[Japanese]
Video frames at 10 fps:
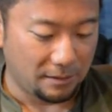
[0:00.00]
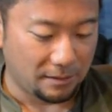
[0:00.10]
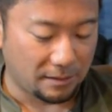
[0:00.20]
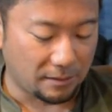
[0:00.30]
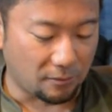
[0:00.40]

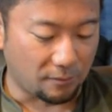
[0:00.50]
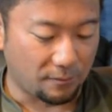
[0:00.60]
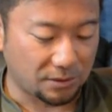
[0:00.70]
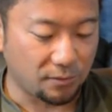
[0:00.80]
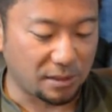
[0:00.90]
なんだろう、
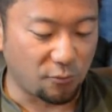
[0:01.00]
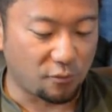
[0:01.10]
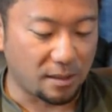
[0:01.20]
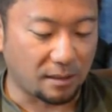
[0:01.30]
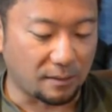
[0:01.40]
まあ、調査も
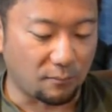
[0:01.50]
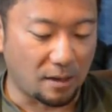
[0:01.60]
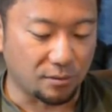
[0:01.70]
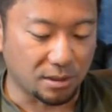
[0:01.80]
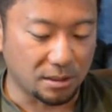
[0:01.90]
含めても
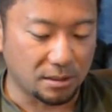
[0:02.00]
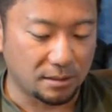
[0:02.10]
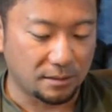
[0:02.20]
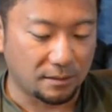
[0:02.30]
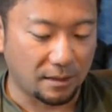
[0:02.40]
あるし
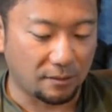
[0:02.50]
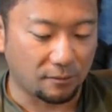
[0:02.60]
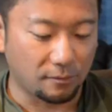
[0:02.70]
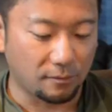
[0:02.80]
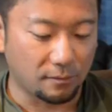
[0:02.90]
あ
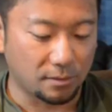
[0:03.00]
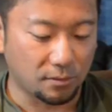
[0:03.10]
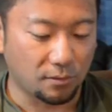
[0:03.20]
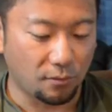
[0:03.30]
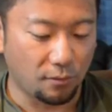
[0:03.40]
の
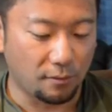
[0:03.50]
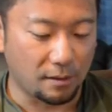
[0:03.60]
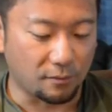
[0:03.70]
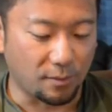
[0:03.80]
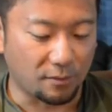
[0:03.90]
ちょっと余裕のあ
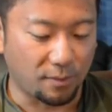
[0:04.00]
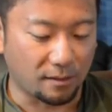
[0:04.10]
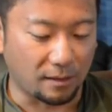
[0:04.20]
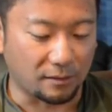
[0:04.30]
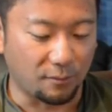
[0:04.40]
る
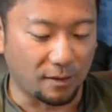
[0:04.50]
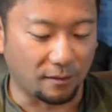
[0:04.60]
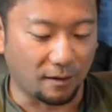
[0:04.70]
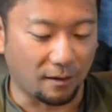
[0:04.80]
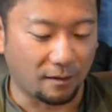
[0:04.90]
バックパッカーってもある
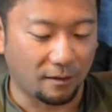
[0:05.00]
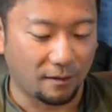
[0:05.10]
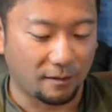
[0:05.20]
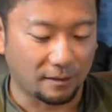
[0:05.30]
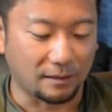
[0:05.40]
から
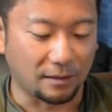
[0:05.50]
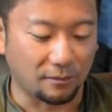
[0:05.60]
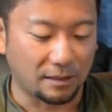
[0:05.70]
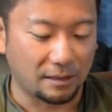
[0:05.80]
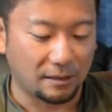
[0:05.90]
なんだけ
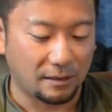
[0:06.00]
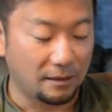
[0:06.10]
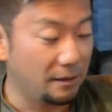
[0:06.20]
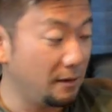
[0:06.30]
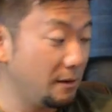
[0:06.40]
どね
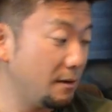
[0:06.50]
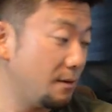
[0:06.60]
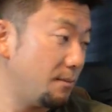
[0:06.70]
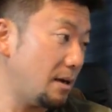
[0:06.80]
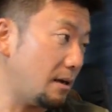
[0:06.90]

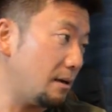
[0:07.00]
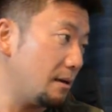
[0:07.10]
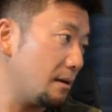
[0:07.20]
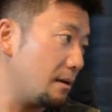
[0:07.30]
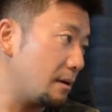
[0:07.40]
まあ、
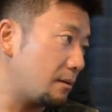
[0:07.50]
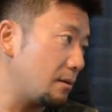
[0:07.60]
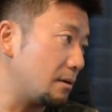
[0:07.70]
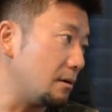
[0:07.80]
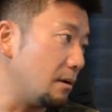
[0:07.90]
えー、と
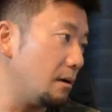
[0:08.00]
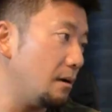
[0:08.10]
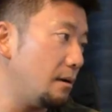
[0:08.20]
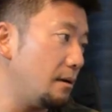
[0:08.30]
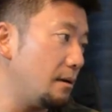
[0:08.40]
にかく、
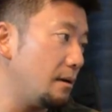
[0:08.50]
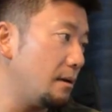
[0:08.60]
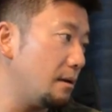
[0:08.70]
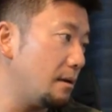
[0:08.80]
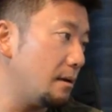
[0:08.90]

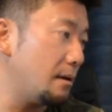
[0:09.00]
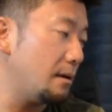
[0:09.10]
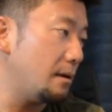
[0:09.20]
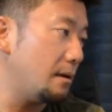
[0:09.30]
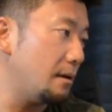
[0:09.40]

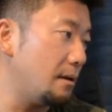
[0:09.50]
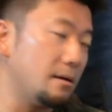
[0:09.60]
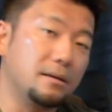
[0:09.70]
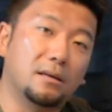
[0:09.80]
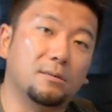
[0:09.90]

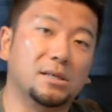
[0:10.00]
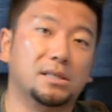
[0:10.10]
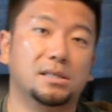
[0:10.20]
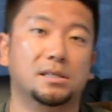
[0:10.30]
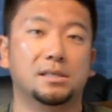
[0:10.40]
えー、行ってきま
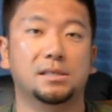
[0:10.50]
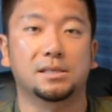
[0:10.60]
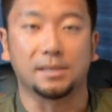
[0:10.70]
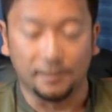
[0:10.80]
す